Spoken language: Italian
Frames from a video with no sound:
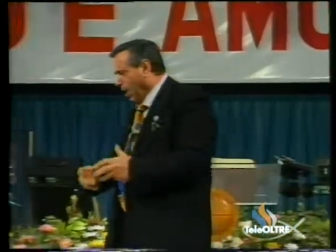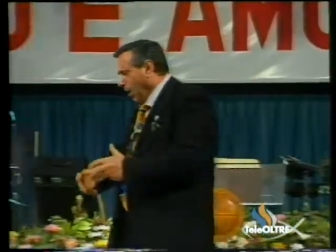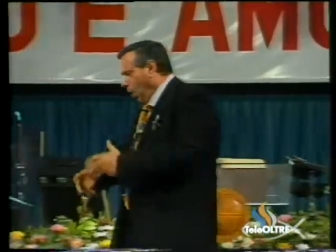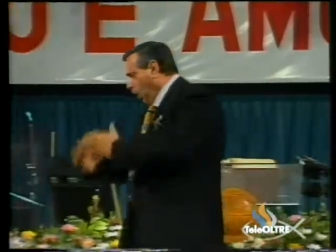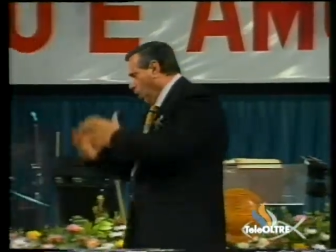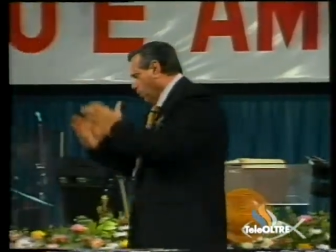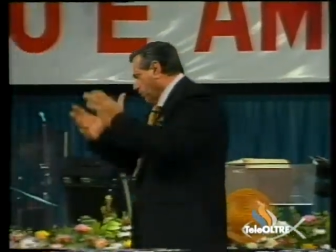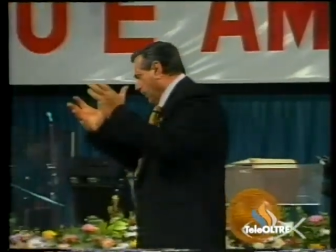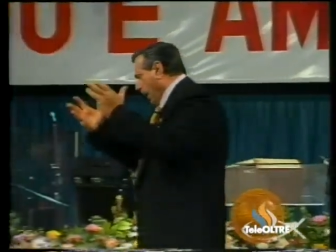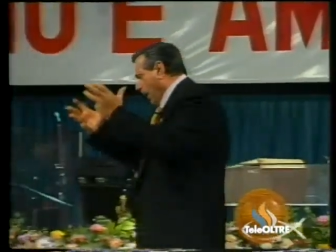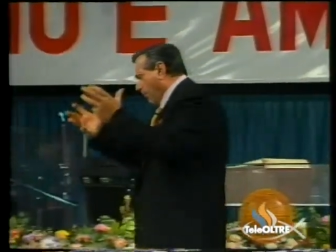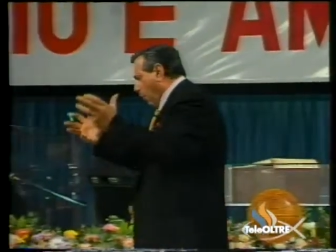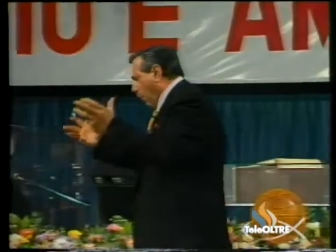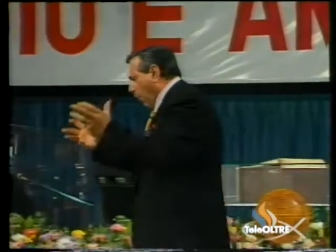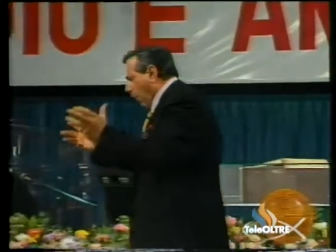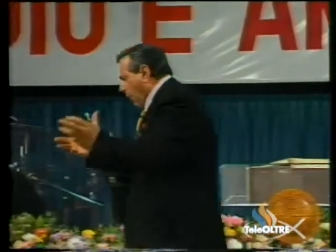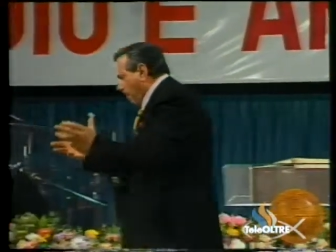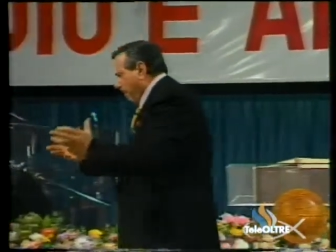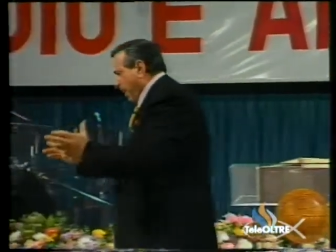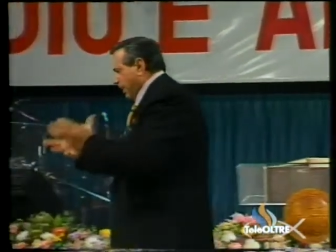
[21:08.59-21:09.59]
Oh,
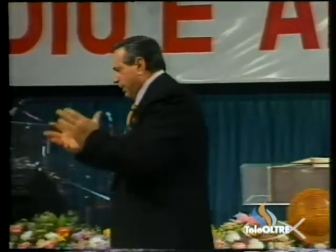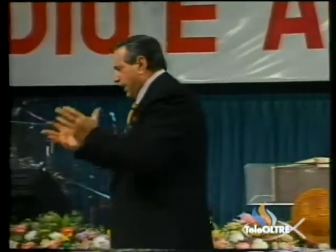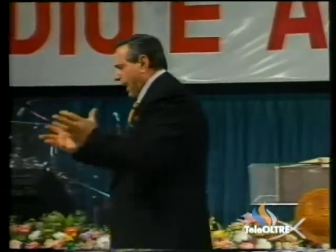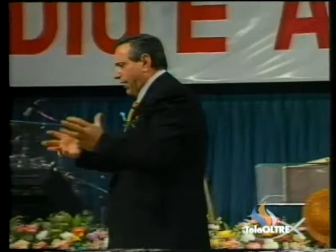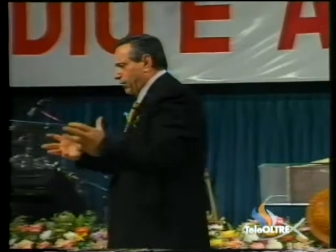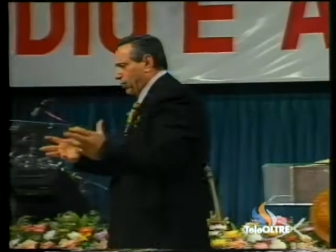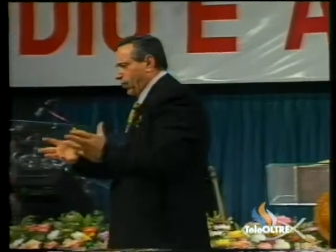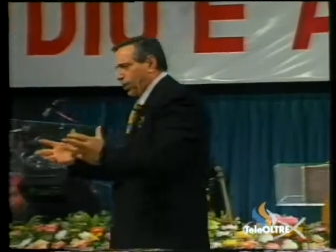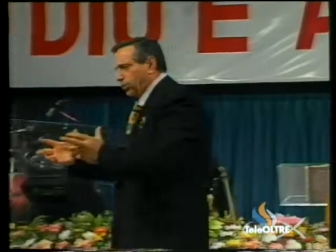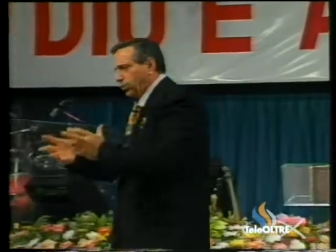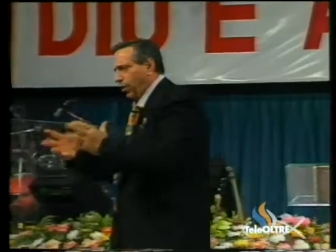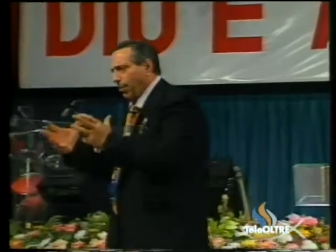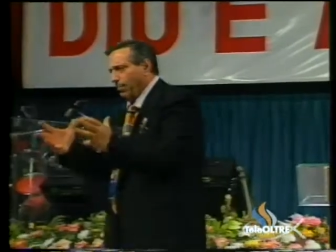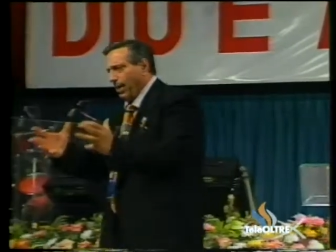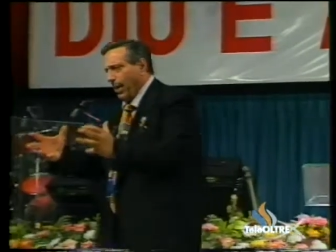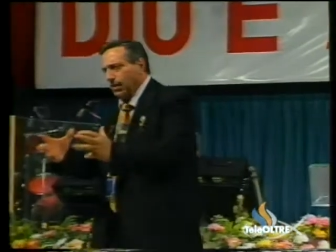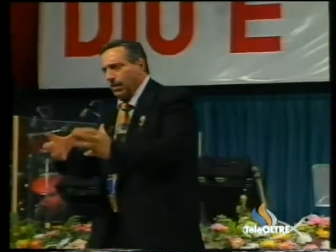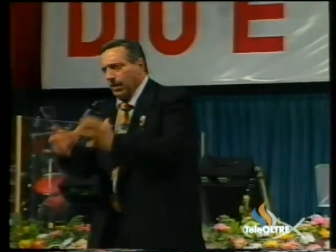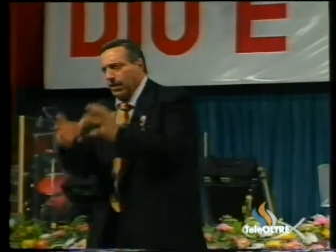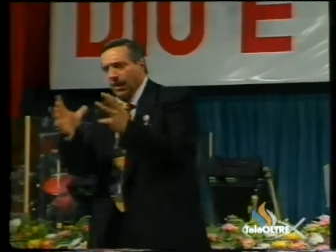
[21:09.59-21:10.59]
stiamo parlando
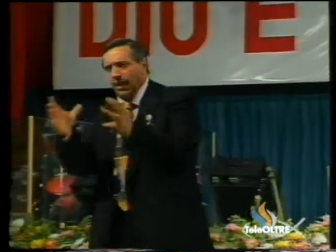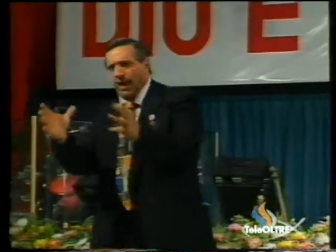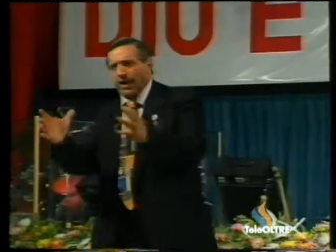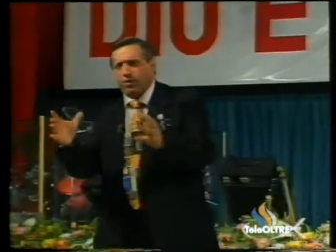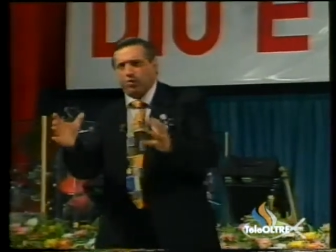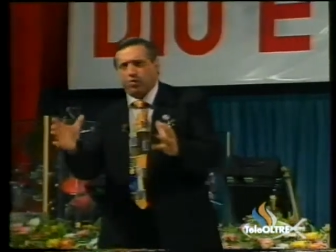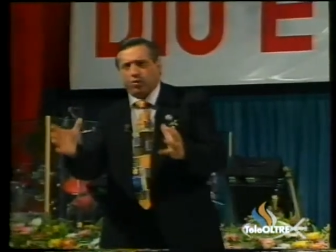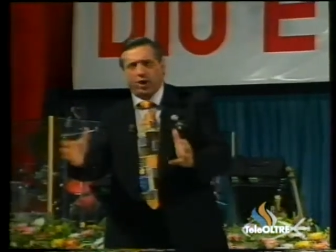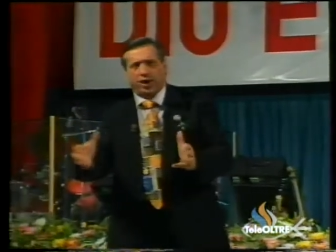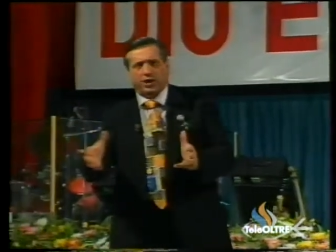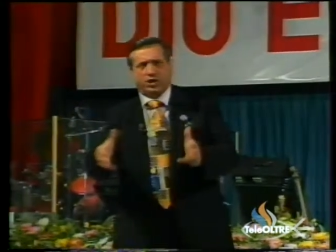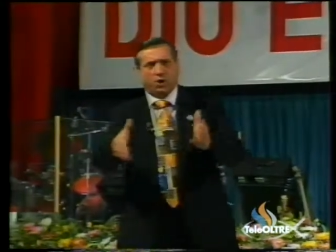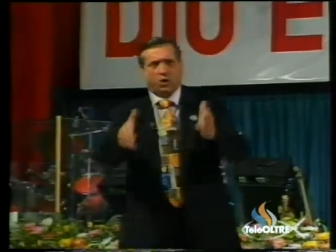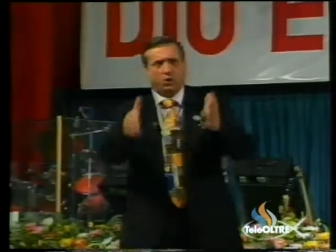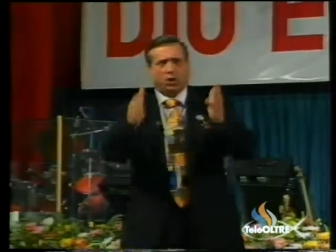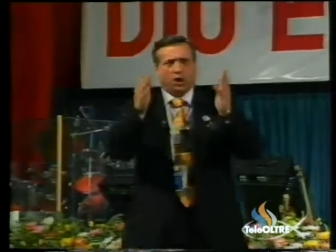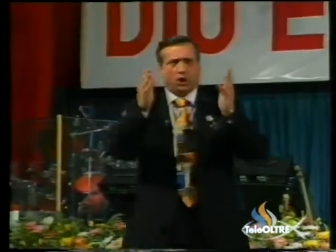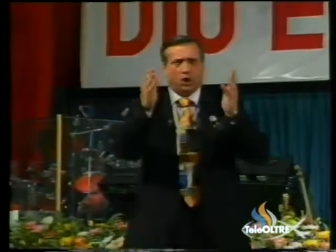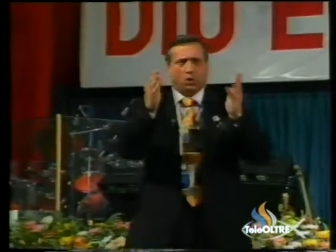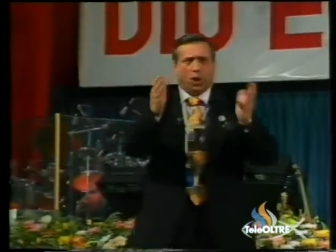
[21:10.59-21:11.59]
naturalmente della
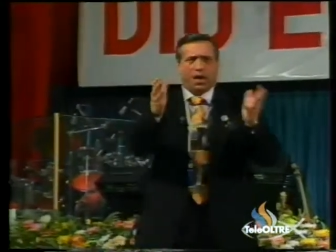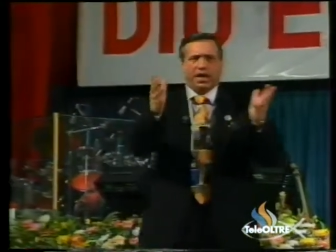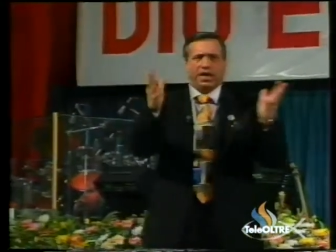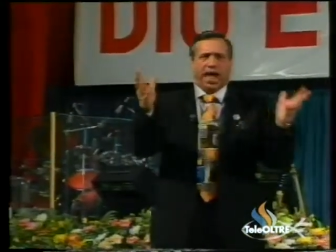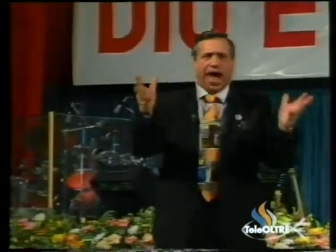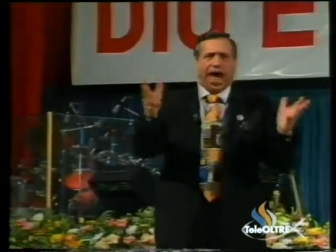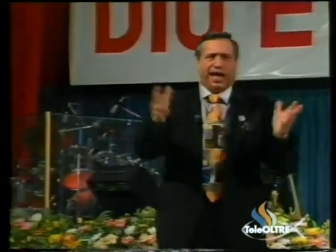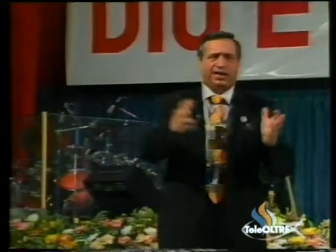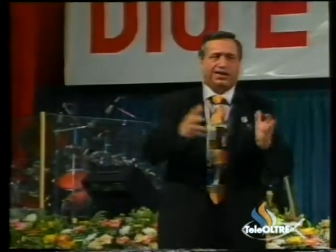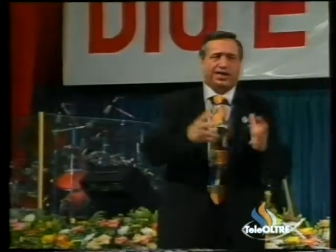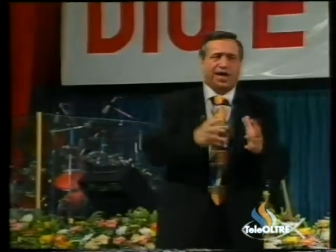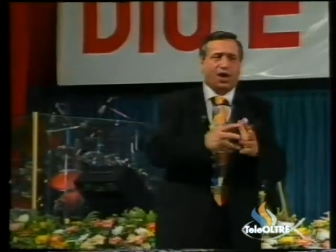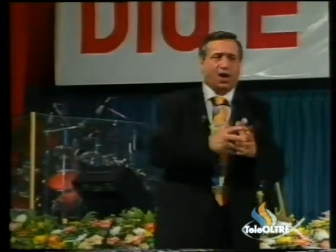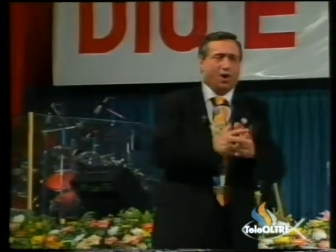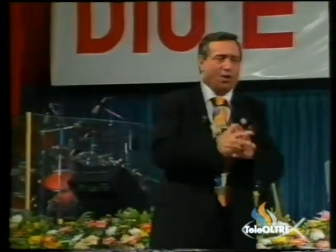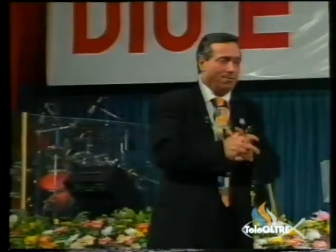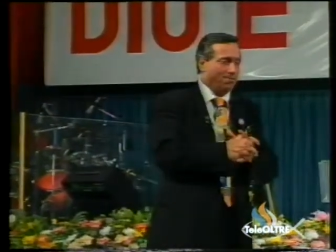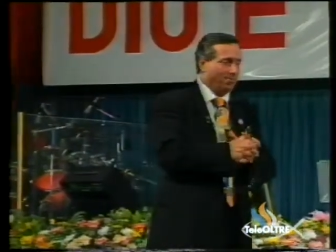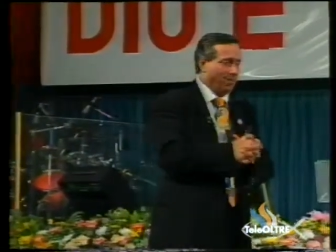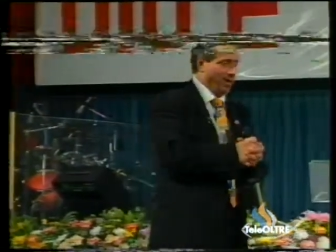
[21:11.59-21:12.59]
risurrezione di quel
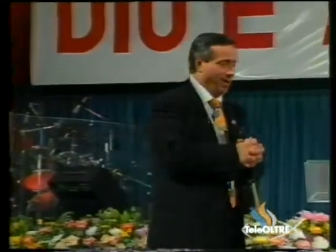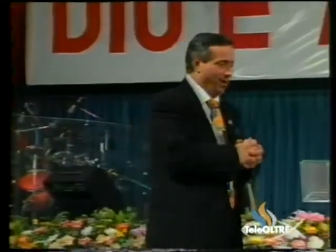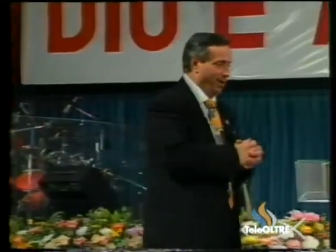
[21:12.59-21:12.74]
Lazzaro,